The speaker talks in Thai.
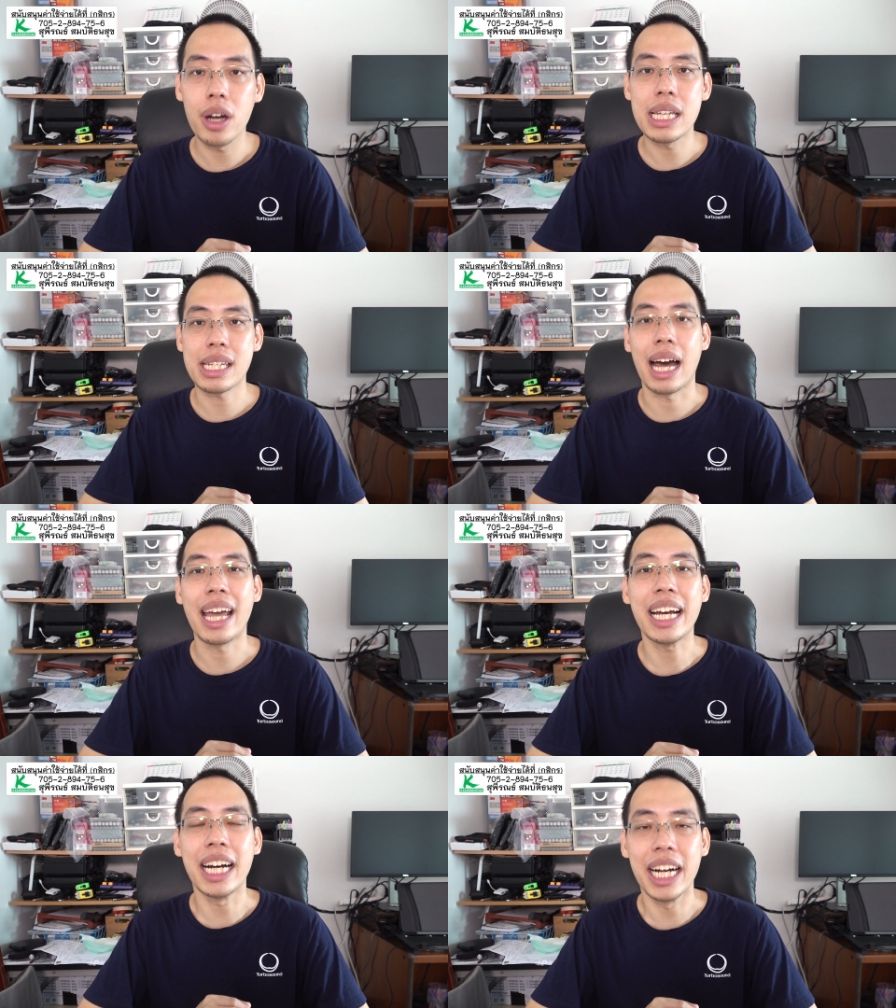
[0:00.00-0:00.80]
ก็เลยสั่งให้
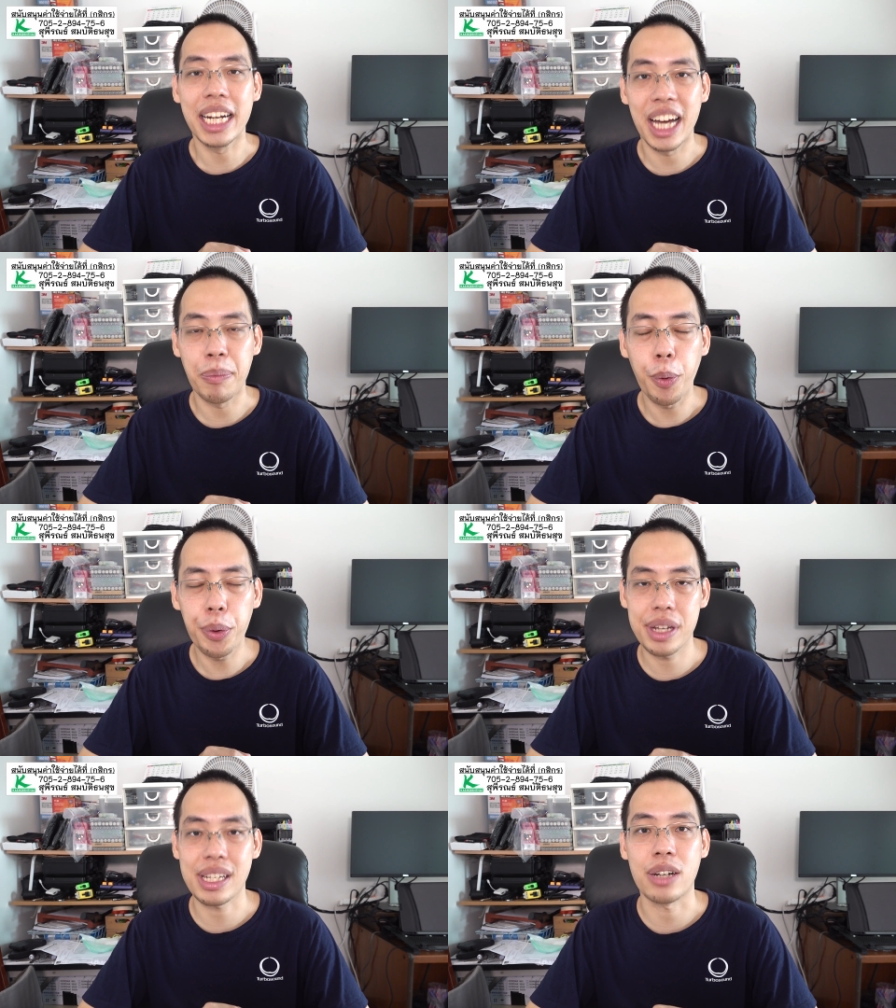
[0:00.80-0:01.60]
คืนเงินผู้
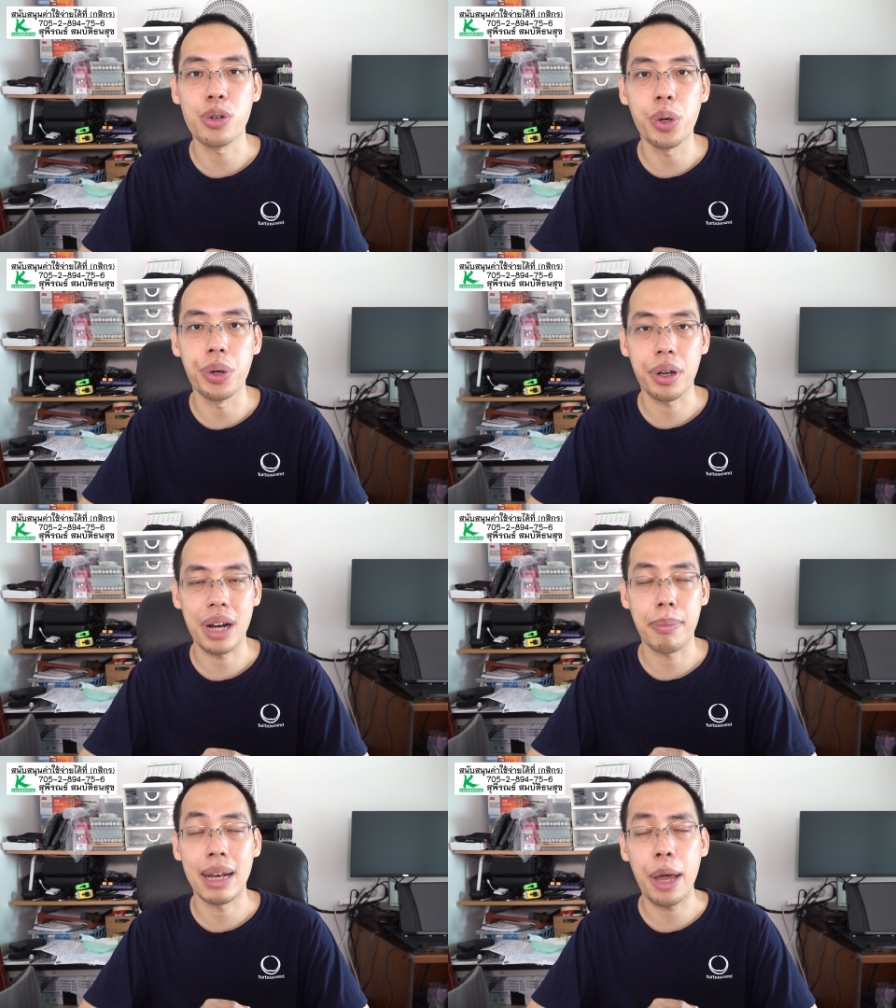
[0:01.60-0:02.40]
โดยสารทุกคนค
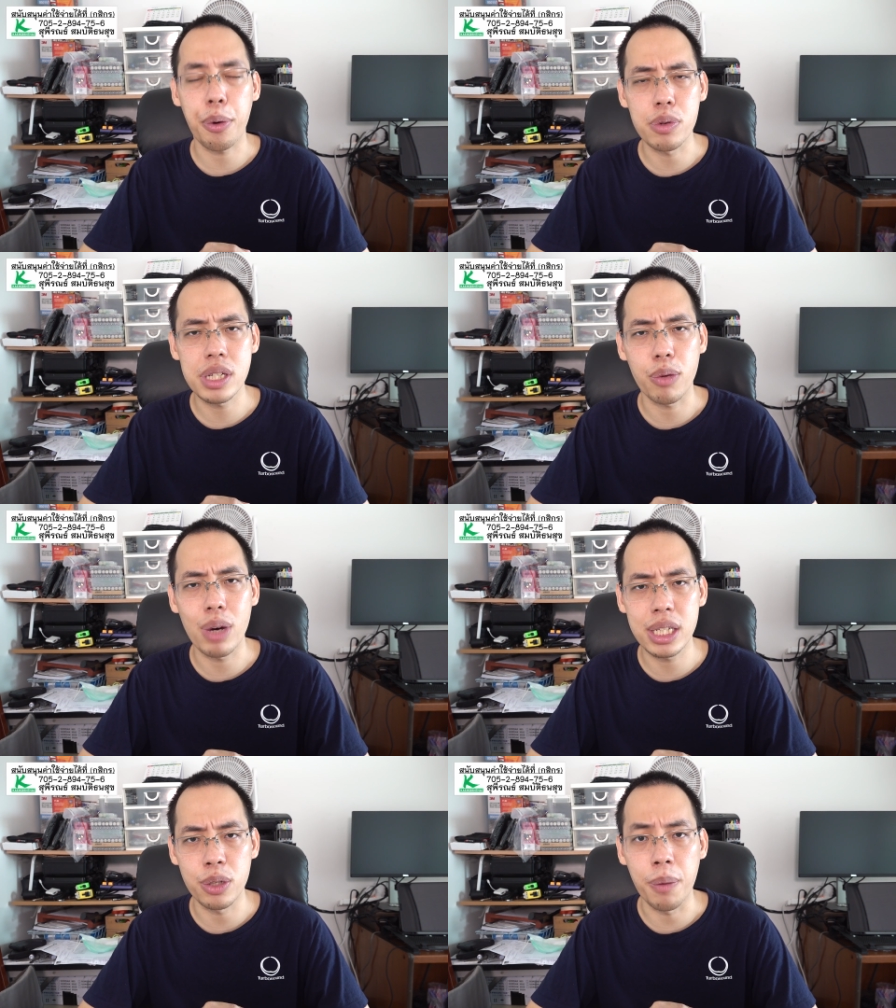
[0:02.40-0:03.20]
รับ และรู้สึกว่า
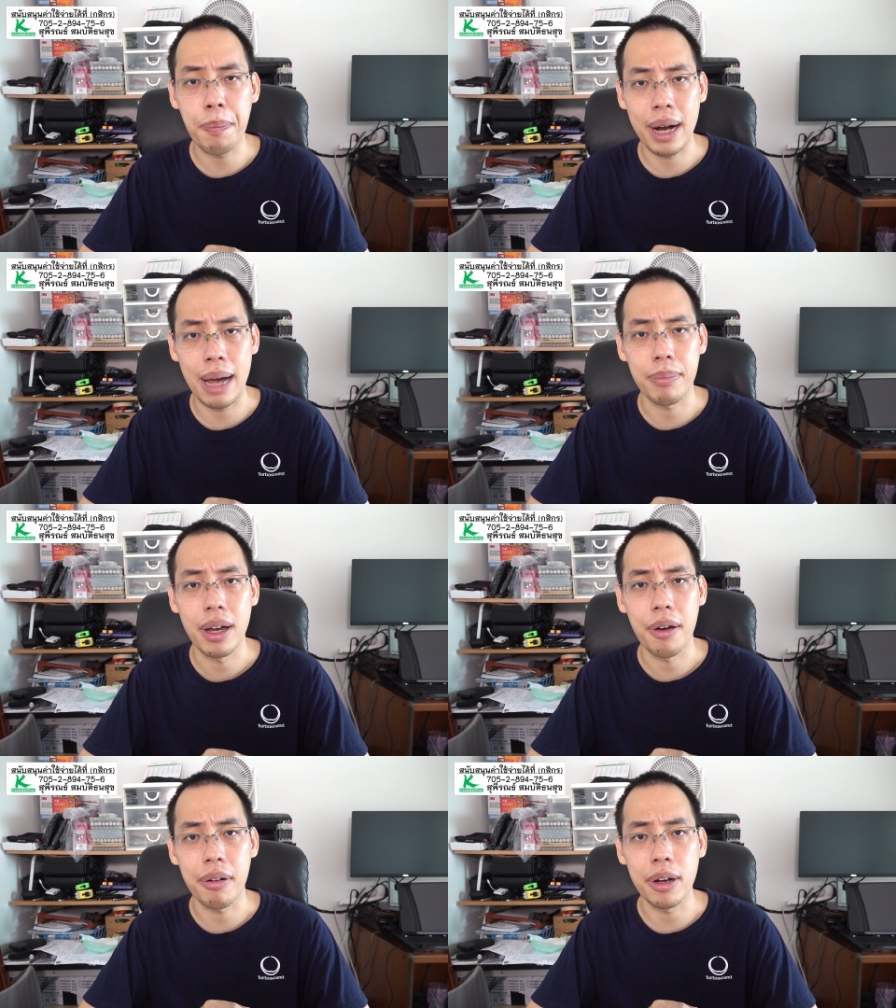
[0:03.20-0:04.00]
จะโดนปรับ
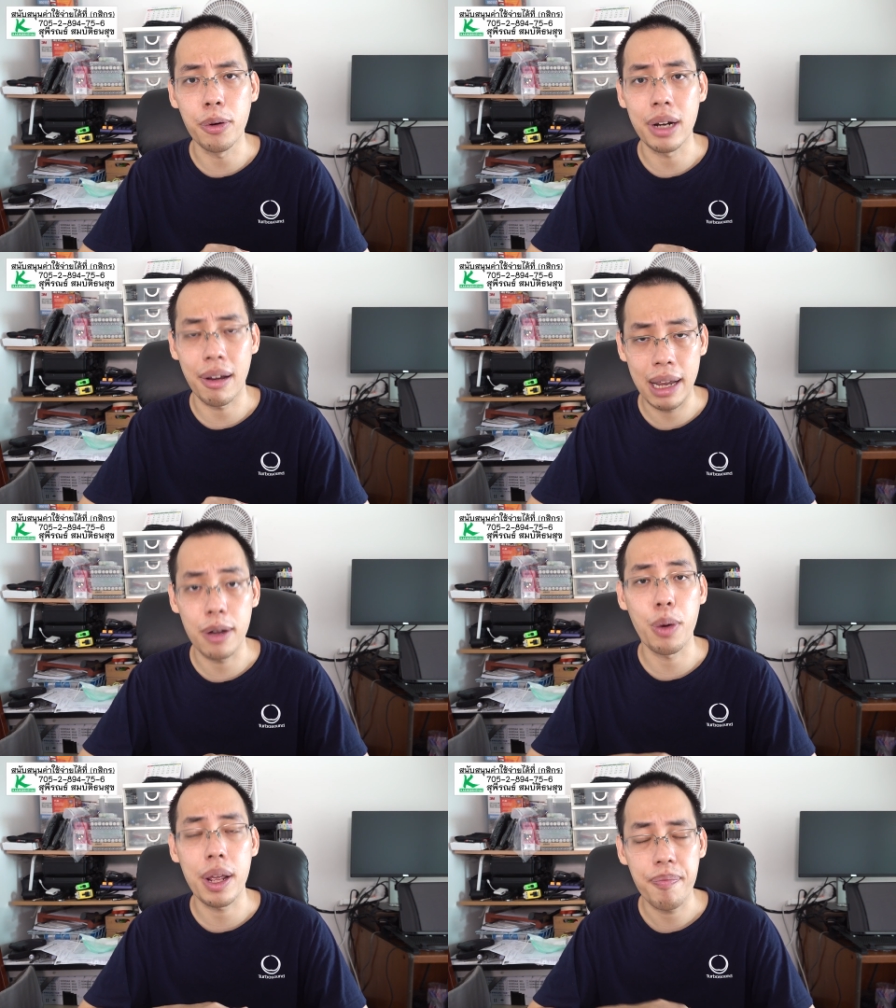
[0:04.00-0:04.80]
หรือโดนอะไร
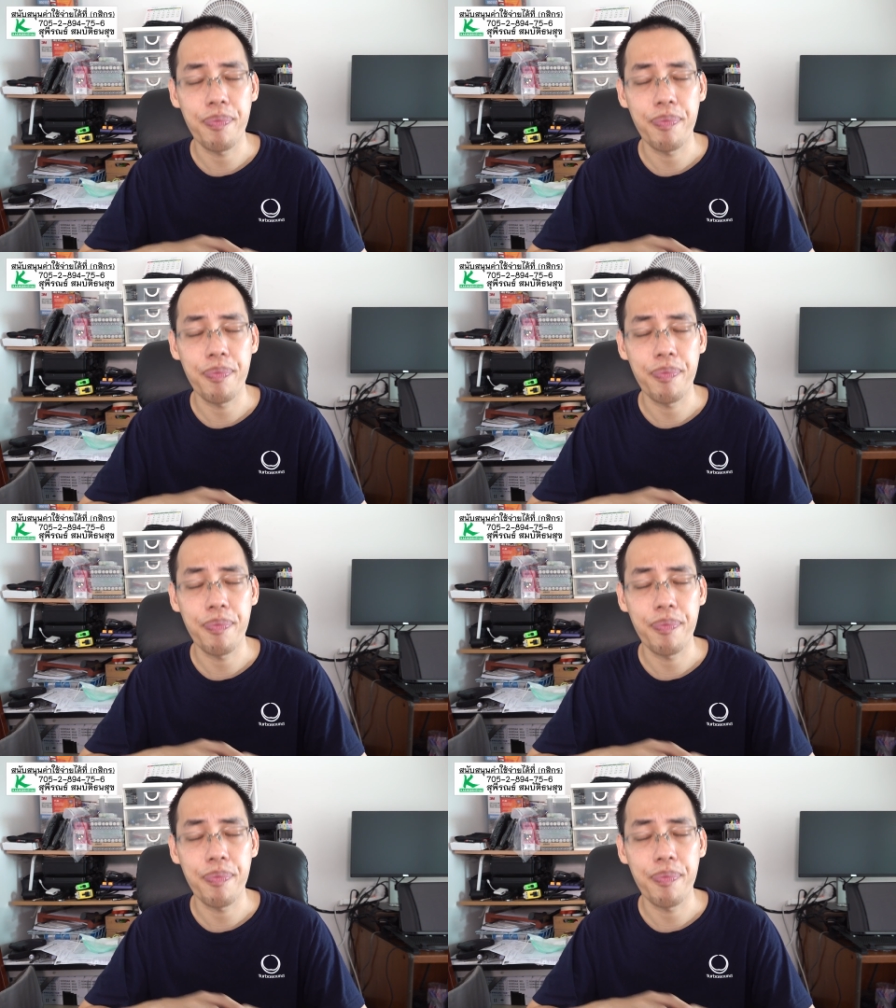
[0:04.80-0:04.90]
ด้วย